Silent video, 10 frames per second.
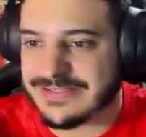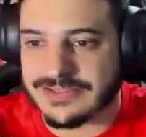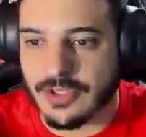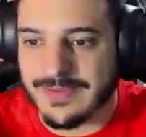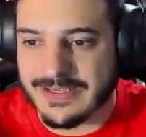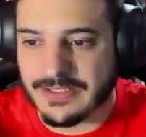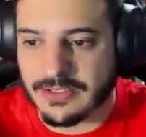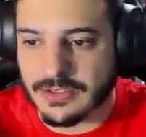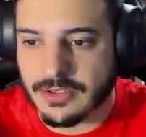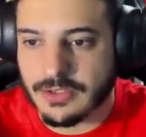
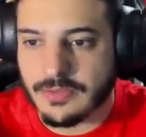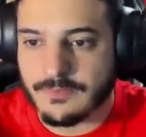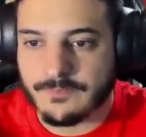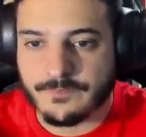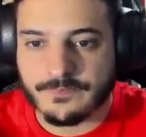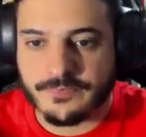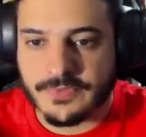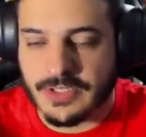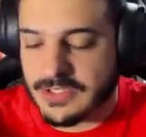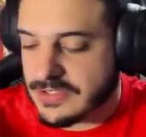Domain.
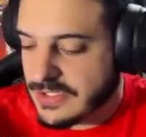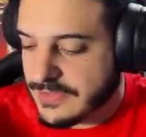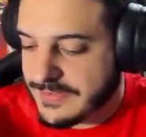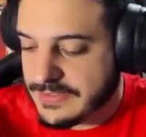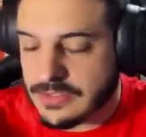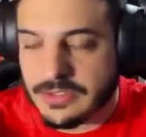Este, a ver.